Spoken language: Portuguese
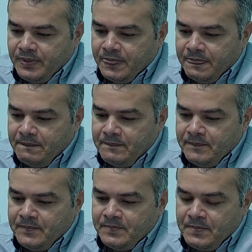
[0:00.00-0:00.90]

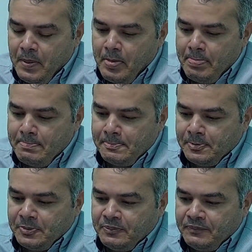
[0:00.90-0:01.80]
Cíntia. E essa
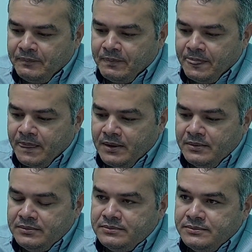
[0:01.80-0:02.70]
decisão que houve aí